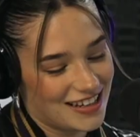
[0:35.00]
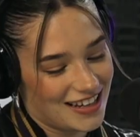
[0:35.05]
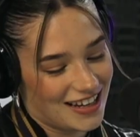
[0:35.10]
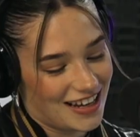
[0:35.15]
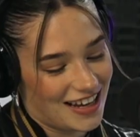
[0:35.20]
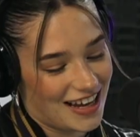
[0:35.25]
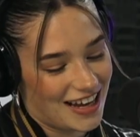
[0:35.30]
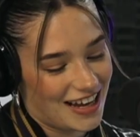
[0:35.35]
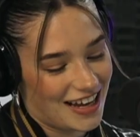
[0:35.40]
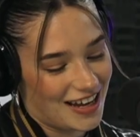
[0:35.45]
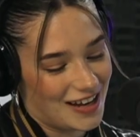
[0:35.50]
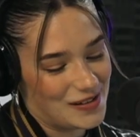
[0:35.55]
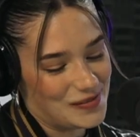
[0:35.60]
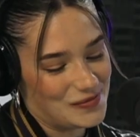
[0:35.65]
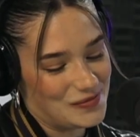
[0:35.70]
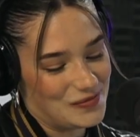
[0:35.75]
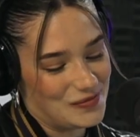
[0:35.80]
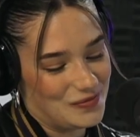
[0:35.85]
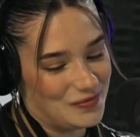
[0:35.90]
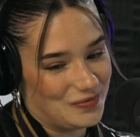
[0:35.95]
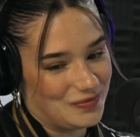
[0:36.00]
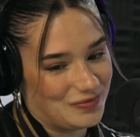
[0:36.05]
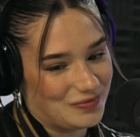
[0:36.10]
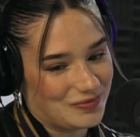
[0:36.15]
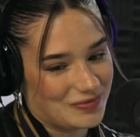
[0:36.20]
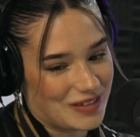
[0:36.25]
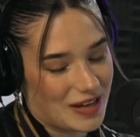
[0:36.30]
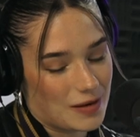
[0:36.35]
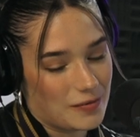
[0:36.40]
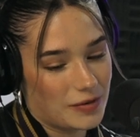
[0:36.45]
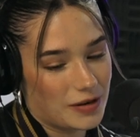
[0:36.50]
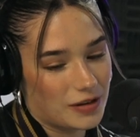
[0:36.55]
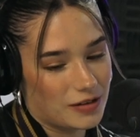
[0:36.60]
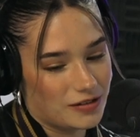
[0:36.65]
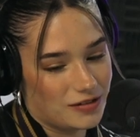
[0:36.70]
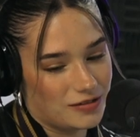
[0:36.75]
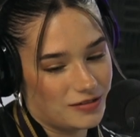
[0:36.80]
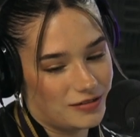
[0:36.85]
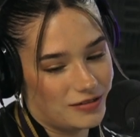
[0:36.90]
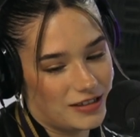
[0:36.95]
Em, bueno,
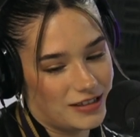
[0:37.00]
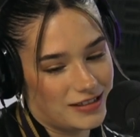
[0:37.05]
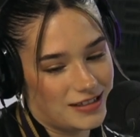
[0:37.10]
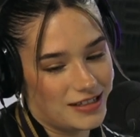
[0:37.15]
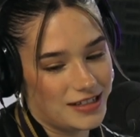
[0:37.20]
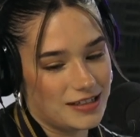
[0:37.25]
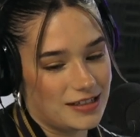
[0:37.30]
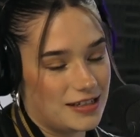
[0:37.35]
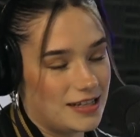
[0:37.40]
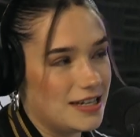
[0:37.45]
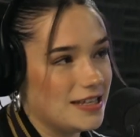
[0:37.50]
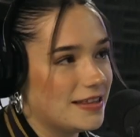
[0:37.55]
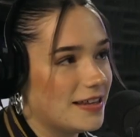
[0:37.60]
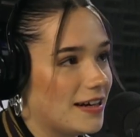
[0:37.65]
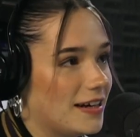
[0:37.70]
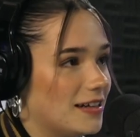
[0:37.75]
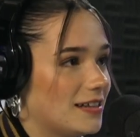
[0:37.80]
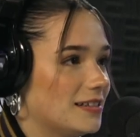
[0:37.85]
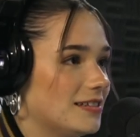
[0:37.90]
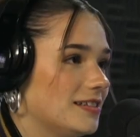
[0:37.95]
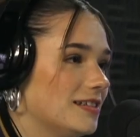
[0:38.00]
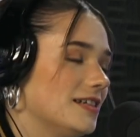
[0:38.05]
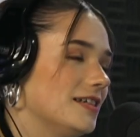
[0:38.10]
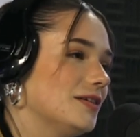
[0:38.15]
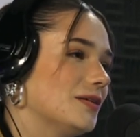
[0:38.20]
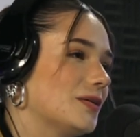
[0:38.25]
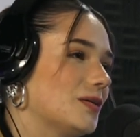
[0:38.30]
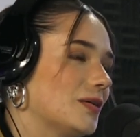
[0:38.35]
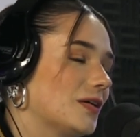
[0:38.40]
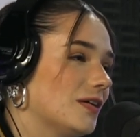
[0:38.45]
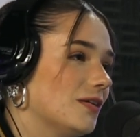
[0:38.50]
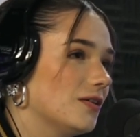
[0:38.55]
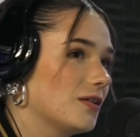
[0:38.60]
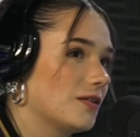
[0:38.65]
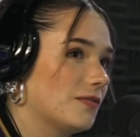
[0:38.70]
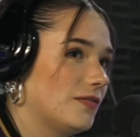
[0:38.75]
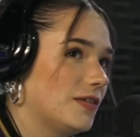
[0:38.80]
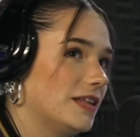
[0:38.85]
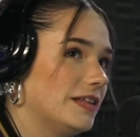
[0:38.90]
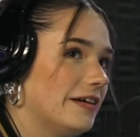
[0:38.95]
yo de chiquitita, sí, yo creo que en los
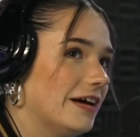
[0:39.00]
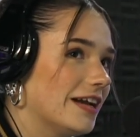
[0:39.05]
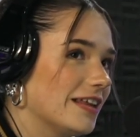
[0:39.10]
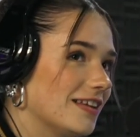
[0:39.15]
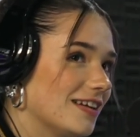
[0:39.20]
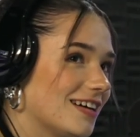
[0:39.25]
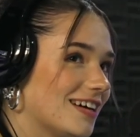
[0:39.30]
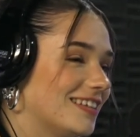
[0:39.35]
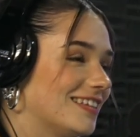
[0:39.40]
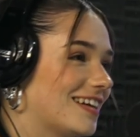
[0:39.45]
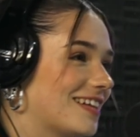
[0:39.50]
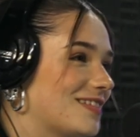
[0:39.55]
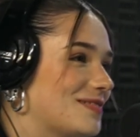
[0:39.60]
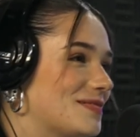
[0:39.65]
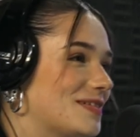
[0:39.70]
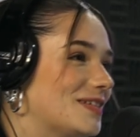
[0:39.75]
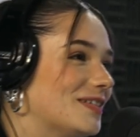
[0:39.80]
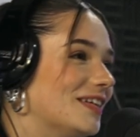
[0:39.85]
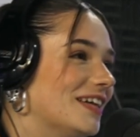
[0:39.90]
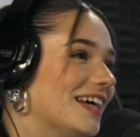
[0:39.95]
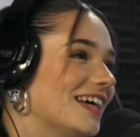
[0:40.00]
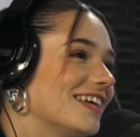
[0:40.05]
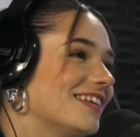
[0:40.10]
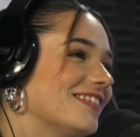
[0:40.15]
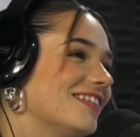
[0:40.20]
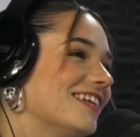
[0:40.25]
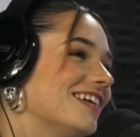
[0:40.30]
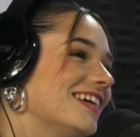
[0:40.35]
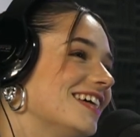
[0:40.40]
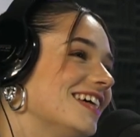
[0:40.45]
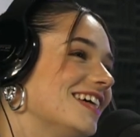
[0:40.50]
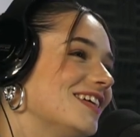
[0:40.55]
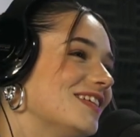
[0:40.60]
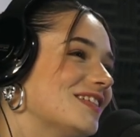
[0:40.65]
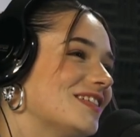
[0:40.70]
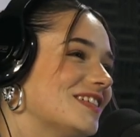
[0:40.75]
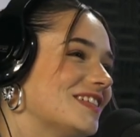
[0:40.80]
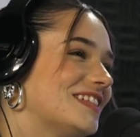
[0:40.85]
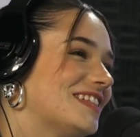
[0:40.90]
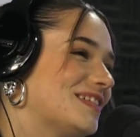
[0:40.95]
festivales del cantar de mi colegio ahí
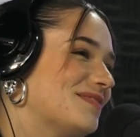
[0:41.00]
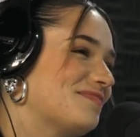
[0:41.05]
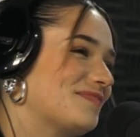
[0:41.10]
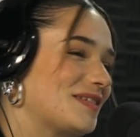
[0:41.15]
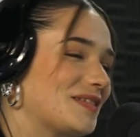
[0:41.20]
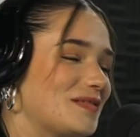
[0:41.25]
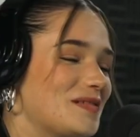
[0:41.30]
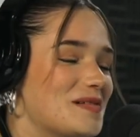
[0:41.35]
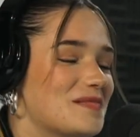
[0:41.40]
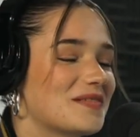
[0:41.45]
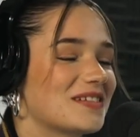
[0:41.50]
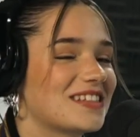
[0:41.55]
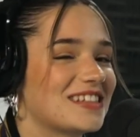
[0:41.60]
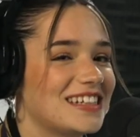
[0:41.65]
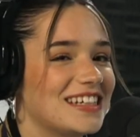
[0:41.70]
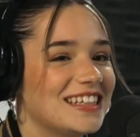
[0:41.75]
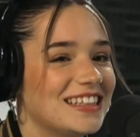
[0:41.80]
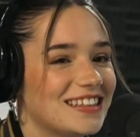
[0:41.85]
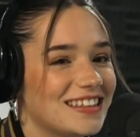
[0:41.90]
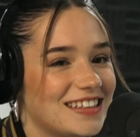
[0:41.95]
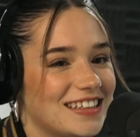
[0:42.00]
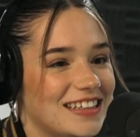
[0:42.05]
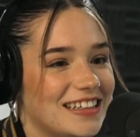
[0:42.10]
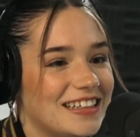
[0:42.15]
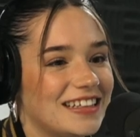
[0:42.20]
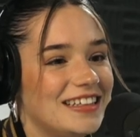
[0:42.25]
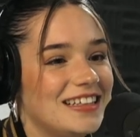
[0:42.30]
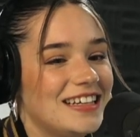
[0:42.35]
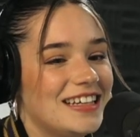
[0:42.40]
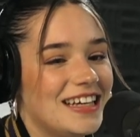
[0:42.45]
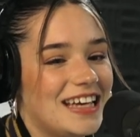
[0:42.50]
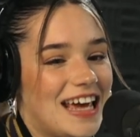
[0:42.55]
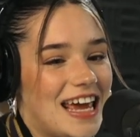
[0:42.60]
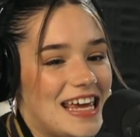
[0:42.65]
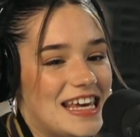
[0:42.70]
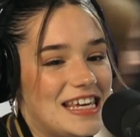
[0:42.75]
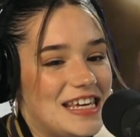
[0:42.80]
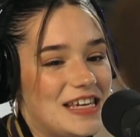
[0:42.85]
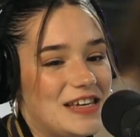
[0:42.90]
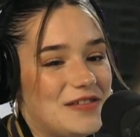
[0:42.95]
yo siempre estuve presente
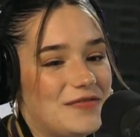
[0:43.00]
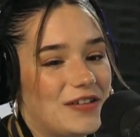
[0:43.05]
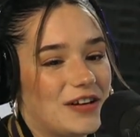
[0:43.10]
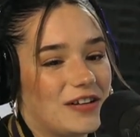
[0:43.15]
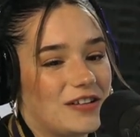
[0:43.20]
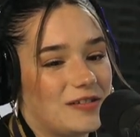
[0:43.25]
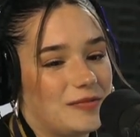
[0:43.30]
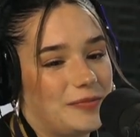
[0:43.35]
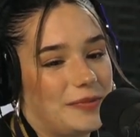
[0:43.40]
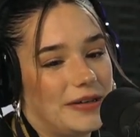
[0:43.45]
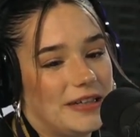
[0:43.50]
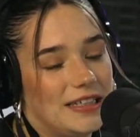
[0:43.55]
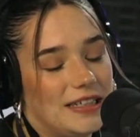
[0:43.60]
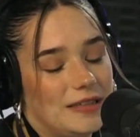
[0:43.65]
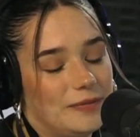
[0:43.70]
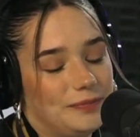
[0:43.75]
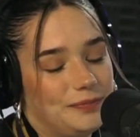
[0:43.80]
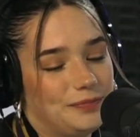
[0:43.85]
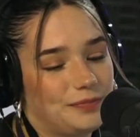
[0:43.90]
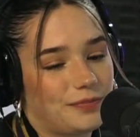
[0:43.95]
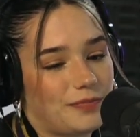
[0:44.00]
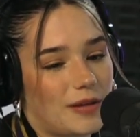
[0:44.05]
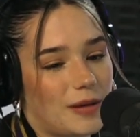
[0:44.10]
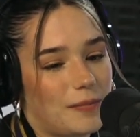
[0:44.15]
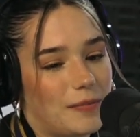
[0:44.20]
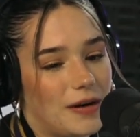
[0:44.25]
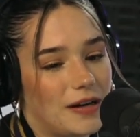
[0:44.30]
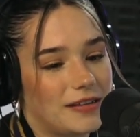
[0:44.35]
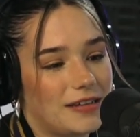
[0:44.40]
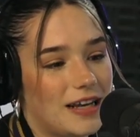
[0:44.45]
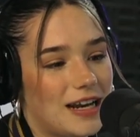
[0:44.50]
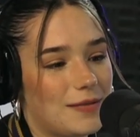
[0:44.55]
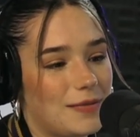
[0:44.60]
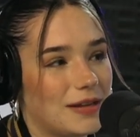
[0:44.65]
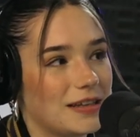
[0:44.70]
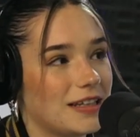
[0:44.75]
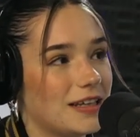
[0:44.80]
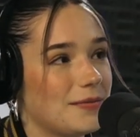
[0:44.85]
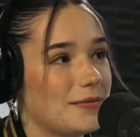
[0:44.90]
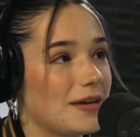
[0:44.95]
y bueno, después partí en la
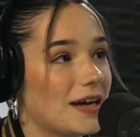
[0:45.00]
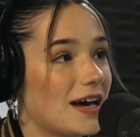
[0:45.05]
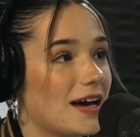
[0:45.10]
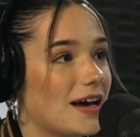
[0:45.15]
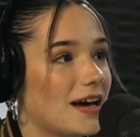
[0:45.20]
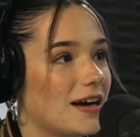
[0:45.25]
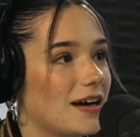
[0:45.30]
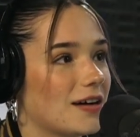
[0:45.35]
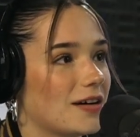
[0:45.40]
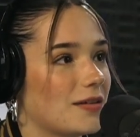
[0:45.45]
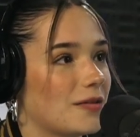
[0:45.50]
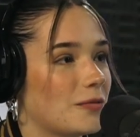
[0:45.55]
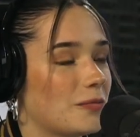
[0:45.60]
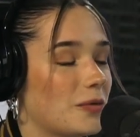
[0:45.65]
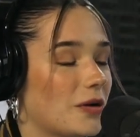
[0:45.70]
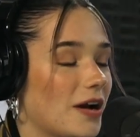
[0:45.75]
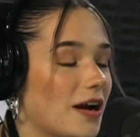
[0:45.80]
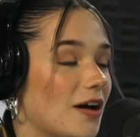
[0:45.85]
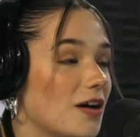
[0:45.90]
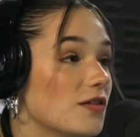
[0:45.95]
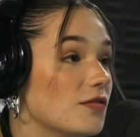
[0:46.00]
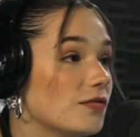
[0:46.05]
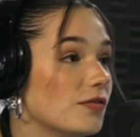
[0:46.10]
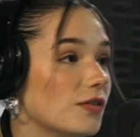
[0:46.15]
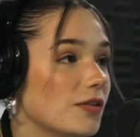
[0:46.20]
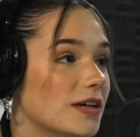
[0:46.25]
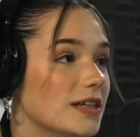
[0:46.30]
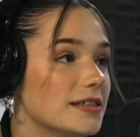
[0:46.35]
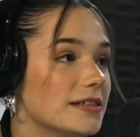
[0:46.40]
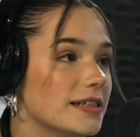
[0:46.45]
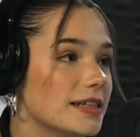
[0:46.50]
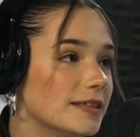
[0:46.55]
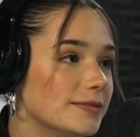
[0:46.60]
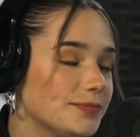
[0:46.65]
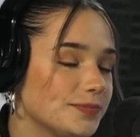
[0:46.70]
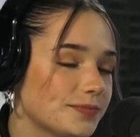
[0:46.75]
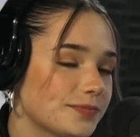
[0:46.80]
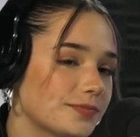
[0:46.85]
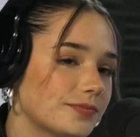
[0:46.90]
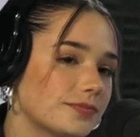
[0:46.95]
pandemia por el lado influencer
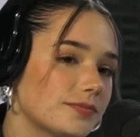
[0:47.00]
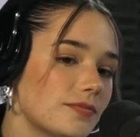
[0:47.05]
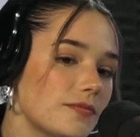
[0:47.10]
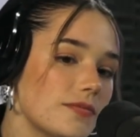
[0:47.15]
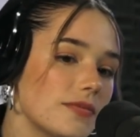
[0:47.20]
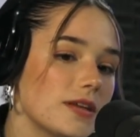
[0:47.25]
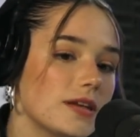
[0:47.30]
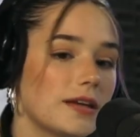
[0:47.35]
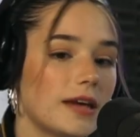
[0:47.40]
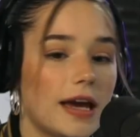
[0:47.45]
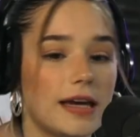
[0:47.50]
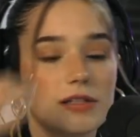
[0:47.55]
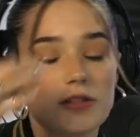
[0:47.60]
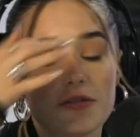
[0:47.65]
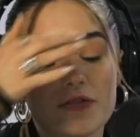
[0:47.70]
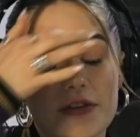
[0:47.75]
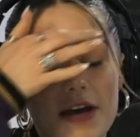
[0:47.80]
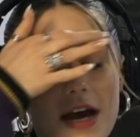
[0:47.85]
y ahí subí a